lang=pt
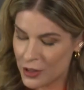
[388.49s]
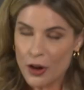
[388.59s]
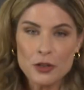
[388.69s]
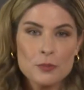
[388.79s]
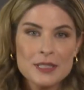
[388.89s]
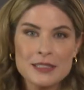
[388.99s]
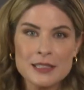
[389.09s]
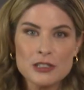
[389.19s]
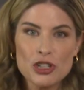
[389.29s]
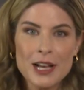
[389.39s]
E ó, não
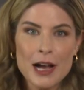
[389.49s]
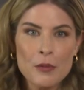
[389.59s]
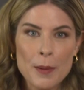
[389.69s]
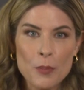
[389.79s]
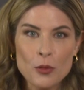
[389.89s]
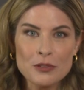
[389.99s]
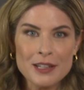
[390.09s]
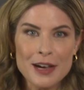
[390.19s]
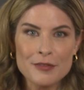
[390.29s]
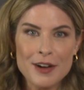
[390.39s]
precisa chegar com a
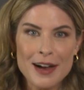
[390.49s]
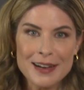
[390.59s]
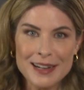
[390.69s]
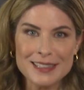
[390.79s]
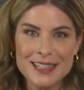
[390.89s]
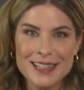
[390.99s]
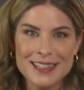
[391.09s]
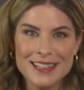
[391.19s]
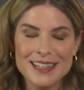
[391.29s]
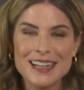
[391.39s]
ponta da faca na
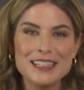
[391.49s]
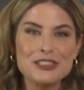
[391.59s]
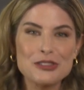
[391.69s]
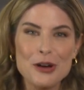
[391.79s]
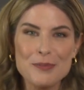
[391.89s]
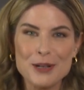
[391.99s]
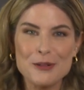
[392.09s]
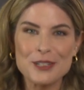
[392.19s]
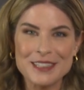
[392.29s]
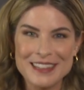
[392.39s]
assadeira, é só para
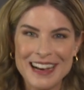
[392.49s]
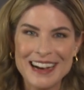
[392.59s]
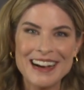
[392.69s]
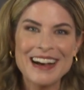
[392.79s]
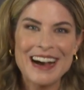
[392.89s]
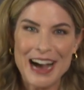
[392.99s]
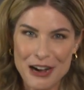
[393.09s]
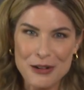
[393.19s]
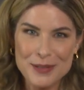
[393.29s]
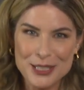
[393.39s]
cortar
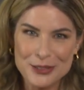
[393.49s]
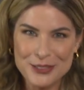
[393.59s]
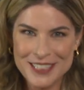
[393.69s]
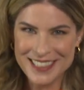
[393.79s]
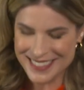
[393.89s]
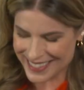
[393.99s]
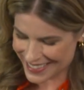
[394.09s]
a cobertura.